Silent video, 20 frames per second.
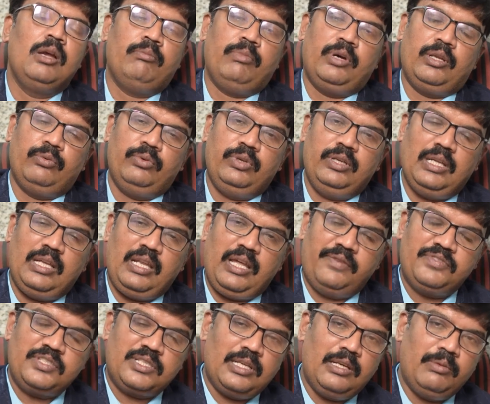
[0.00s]
మనం ఉండే
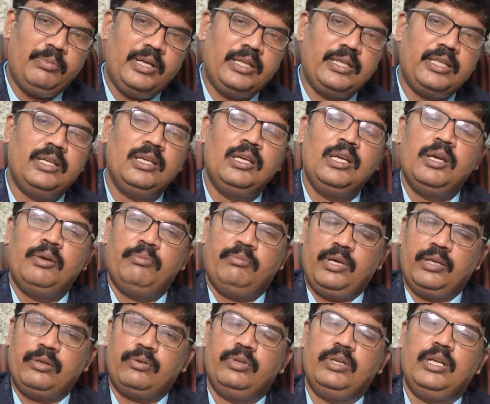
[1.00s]
లైఫ్ స్టైల్ బట్టి
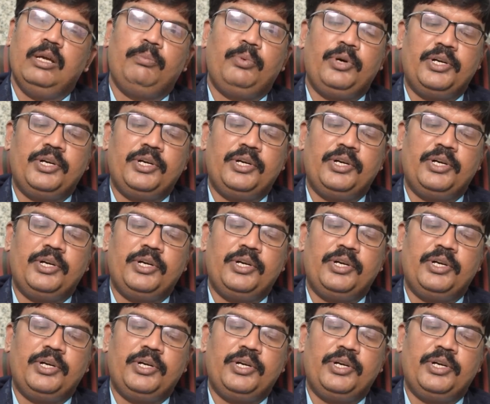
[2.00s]
మనకు ఉండే